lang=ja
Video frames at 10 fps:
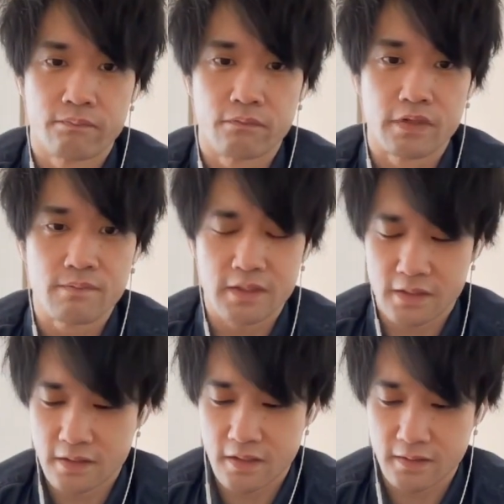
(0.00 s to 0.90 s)
未だ
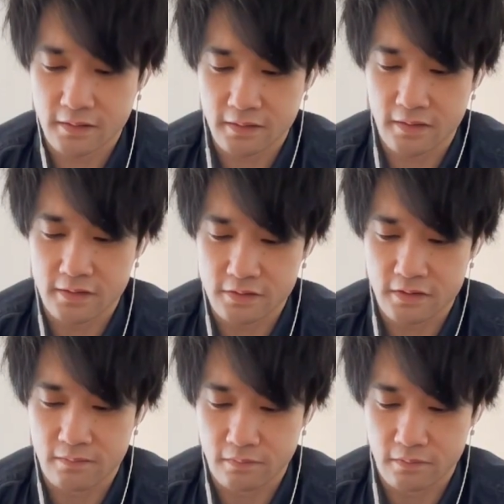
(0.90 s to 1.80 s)
に歯が立たないっす
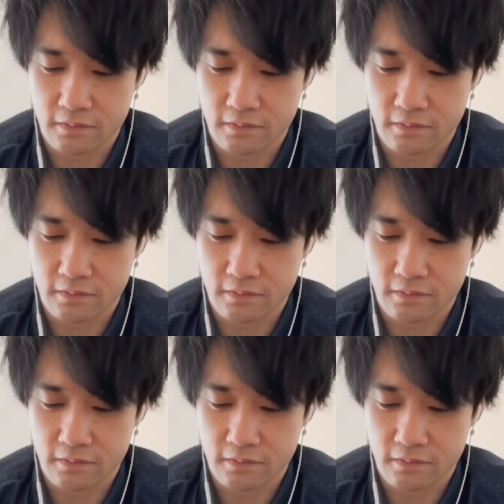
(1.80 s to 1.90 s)
わ、僕。